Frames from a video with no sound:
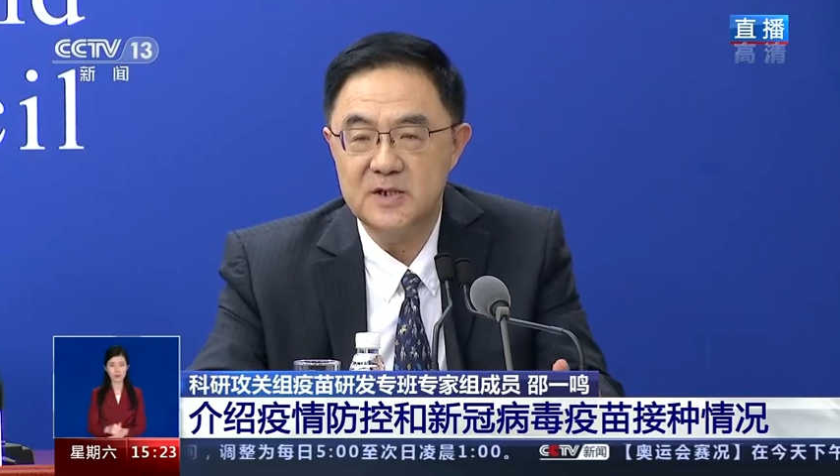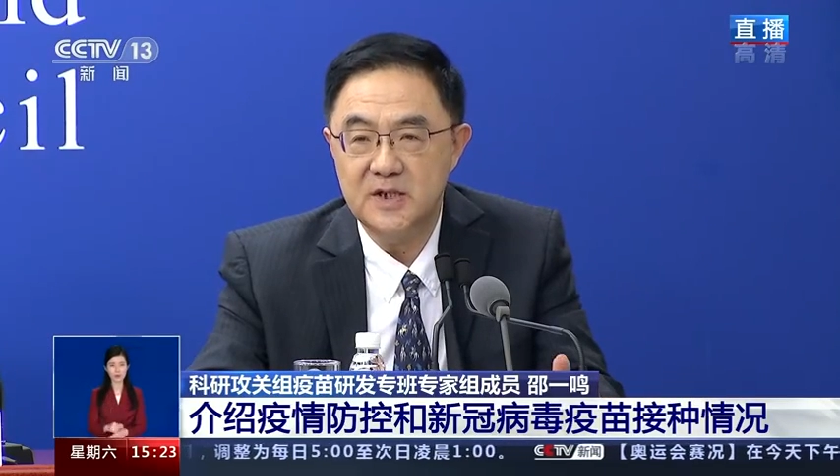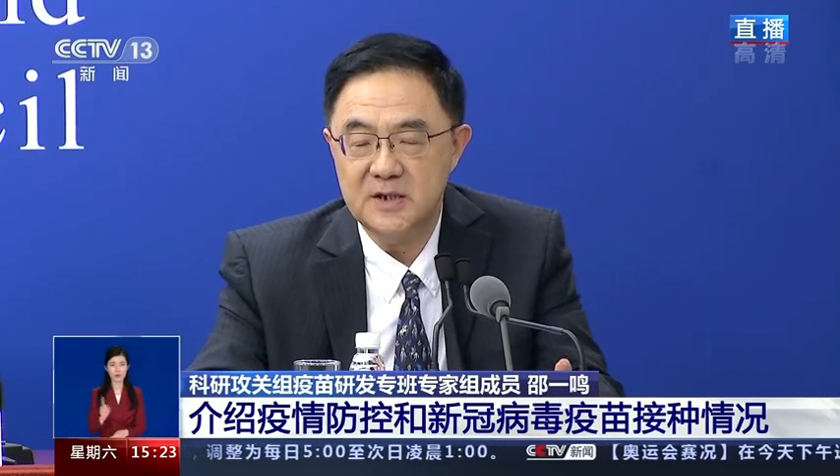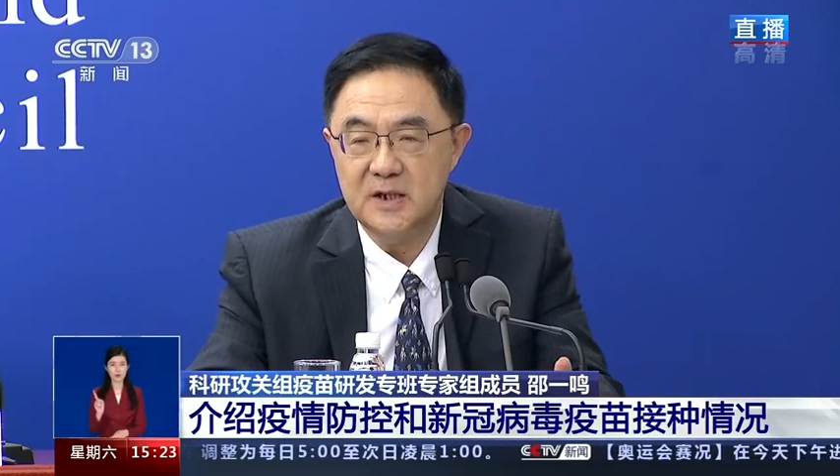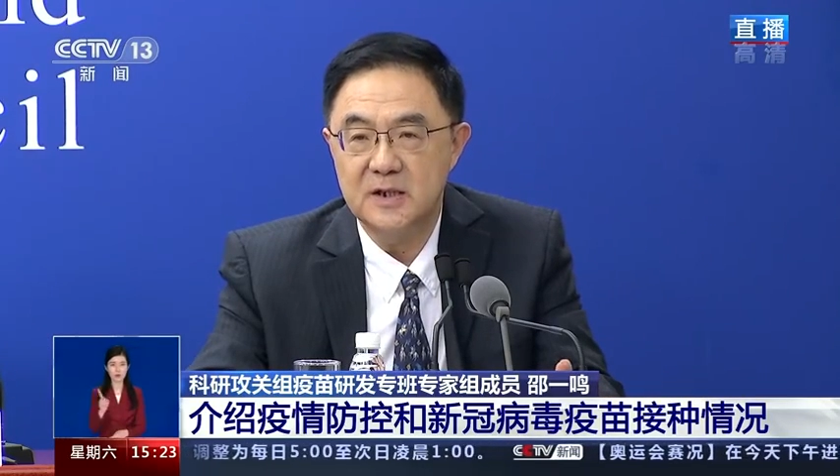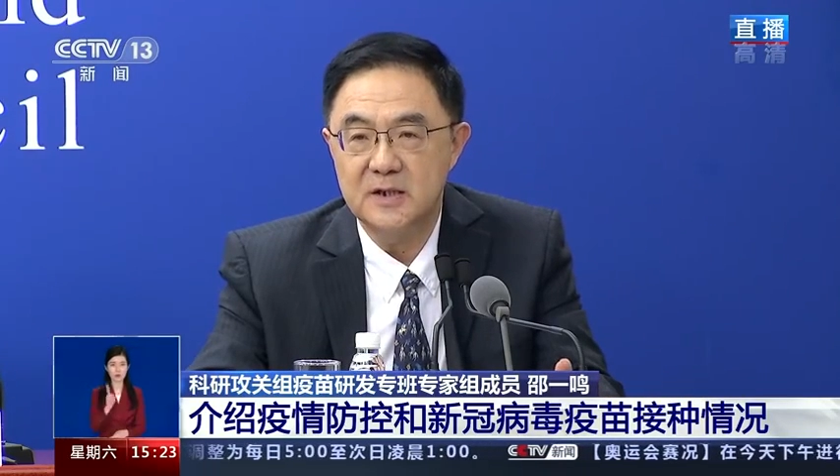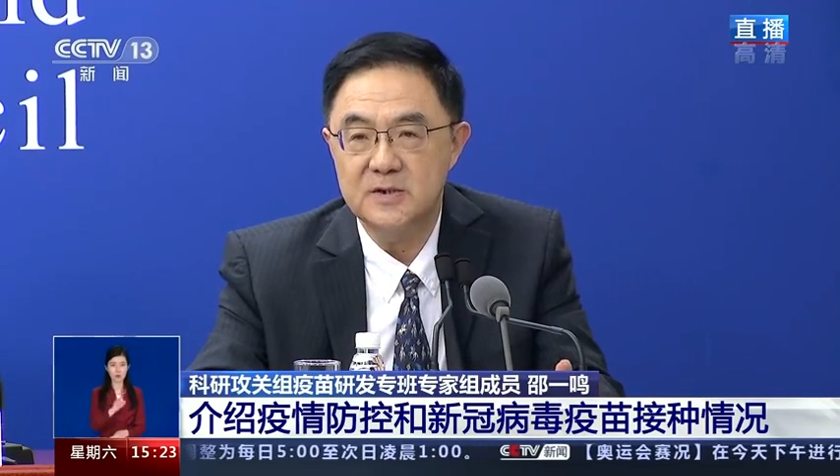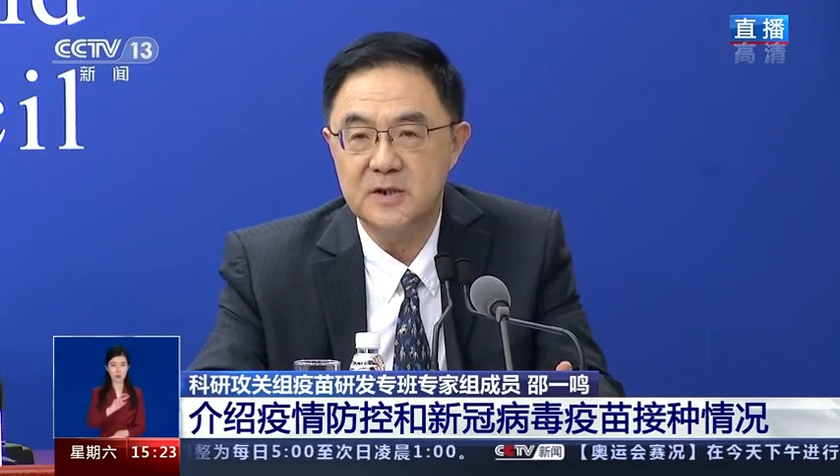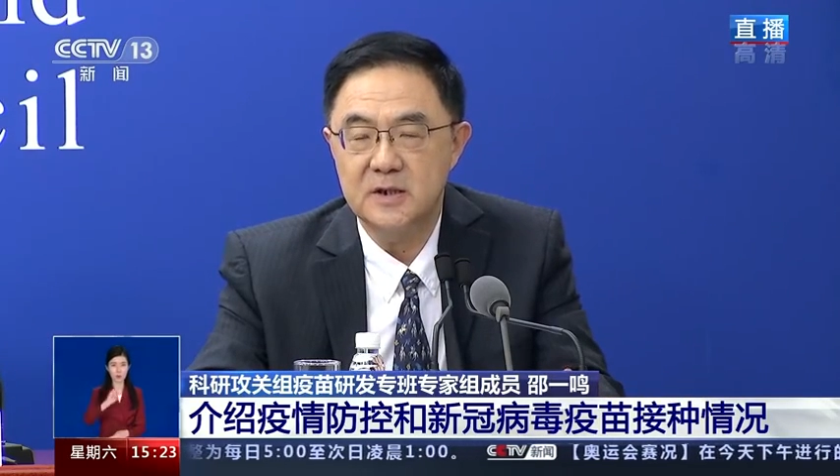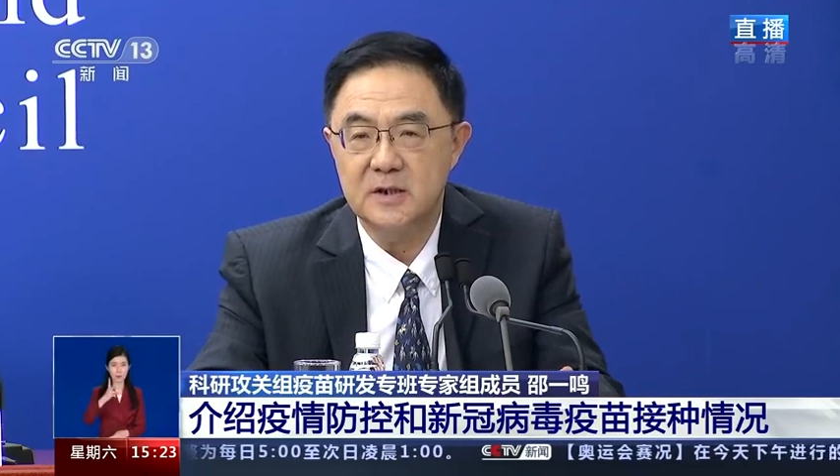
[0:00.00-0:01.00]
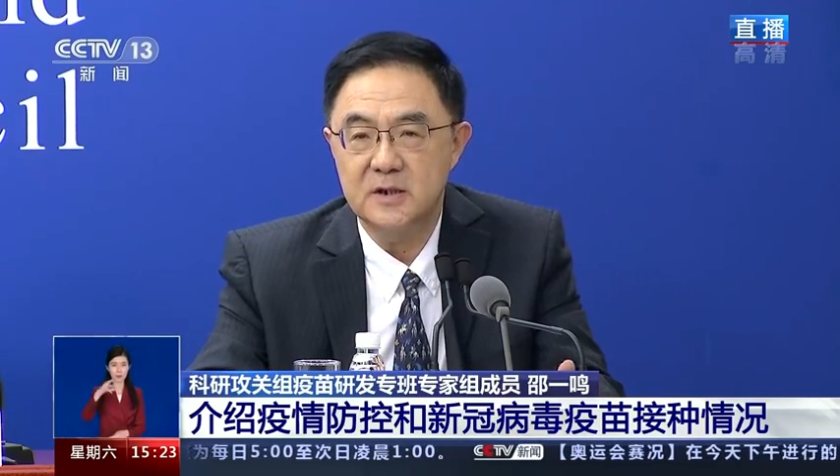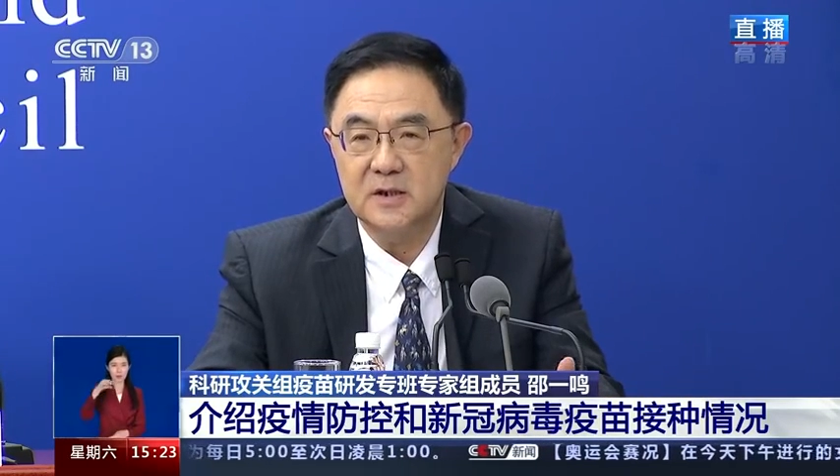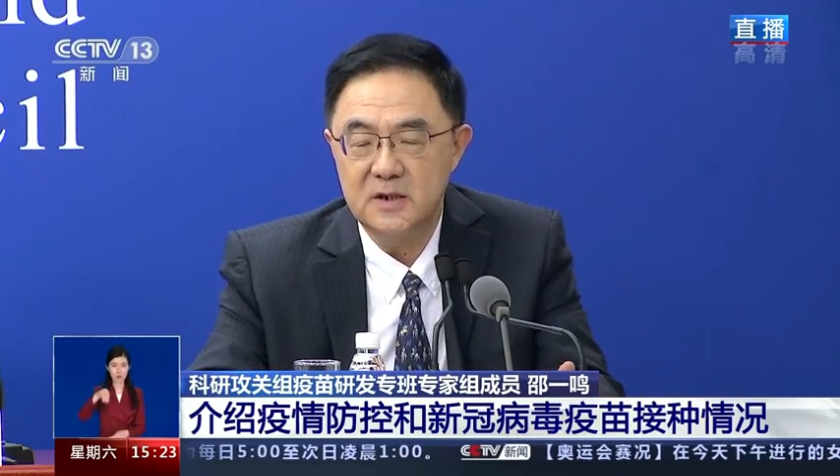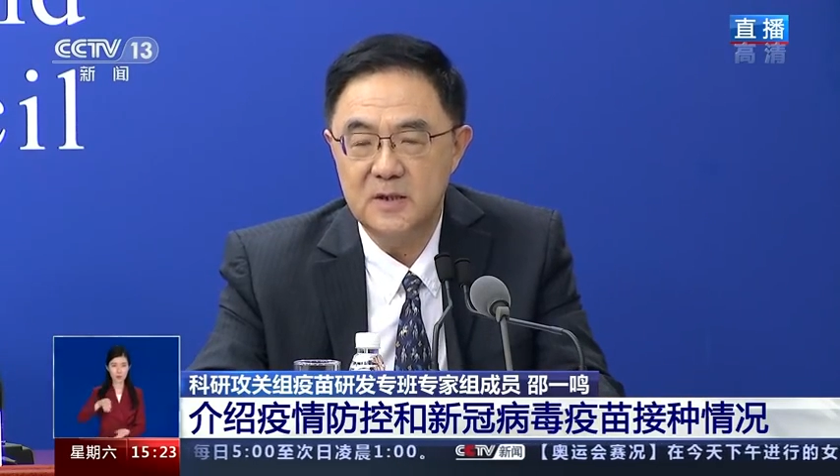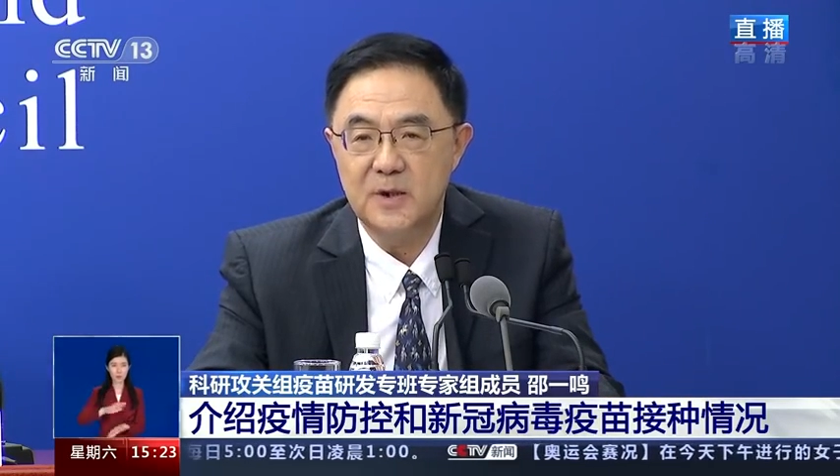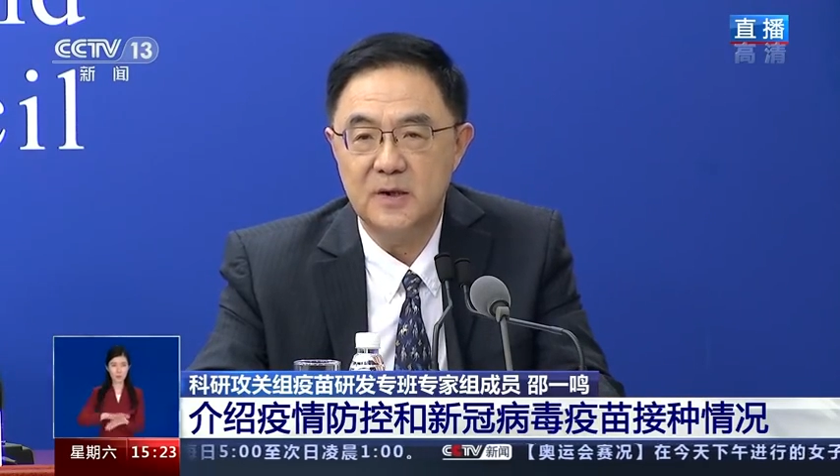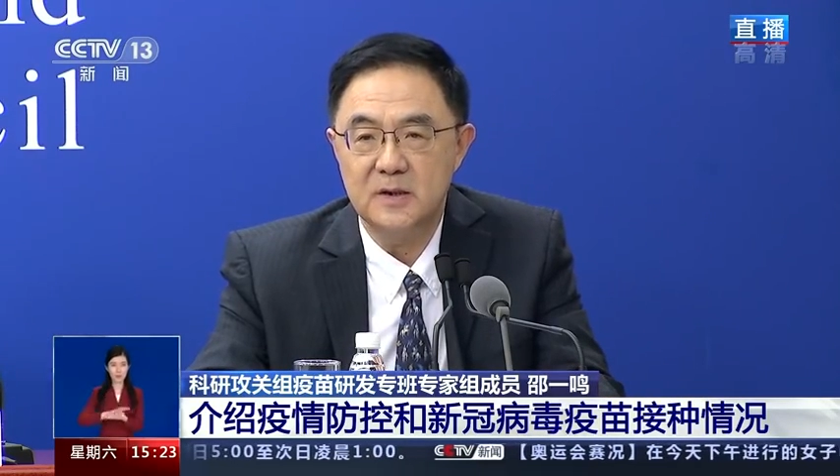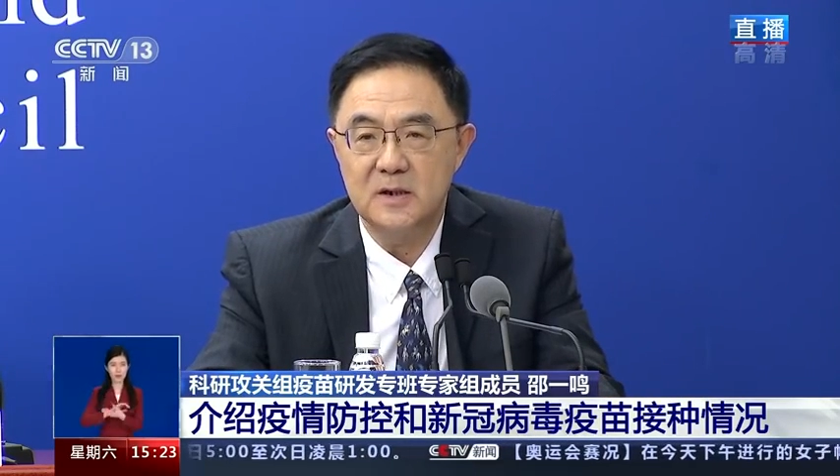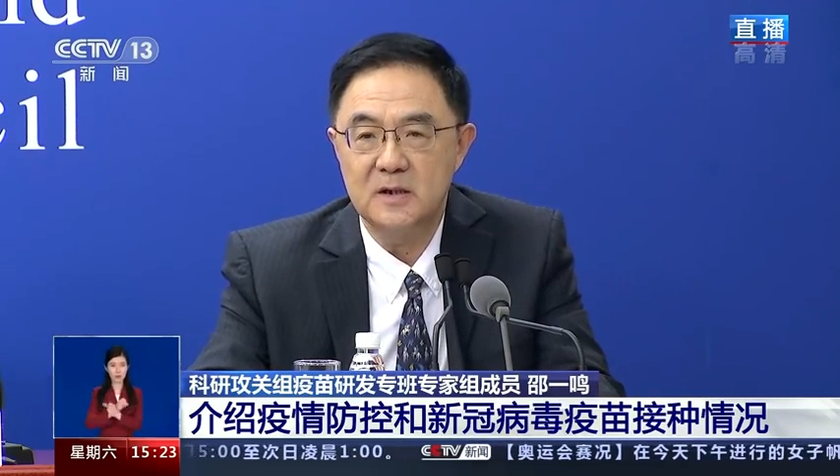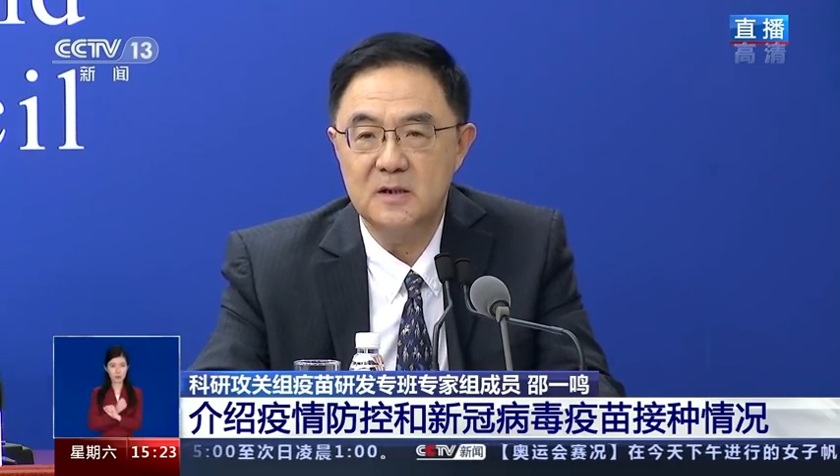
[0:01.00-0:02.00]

现在的这个疫苗的